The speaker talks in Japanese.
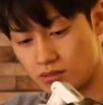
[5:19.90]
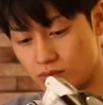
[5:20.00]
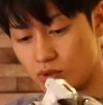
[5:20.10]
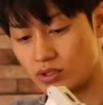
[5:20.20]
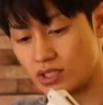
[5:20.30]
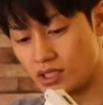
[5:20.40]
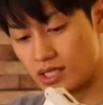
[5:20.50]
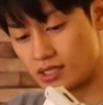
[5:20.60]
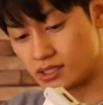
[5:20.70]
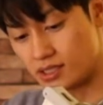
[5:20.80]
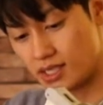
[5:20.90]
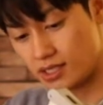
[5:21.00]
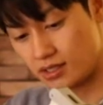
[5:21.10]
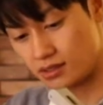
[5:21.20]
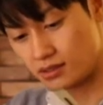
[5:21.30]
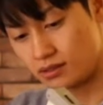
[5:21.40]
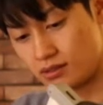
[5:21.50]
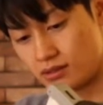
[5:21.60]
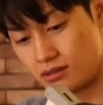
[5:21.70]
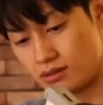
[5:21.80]
本気レンチで
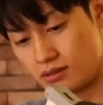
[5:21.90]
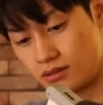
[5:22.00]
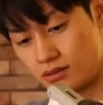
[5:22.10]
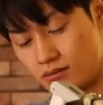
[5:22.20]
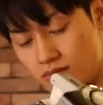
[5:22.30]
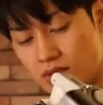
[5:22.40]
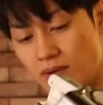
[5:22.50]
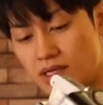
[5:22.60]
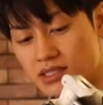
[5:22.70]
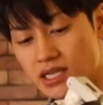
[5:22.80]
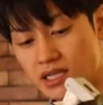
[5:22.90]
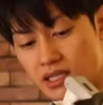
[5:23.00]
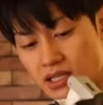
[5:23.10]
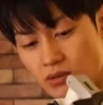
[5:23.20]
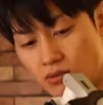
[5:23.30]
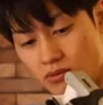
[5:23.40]
回してあげた方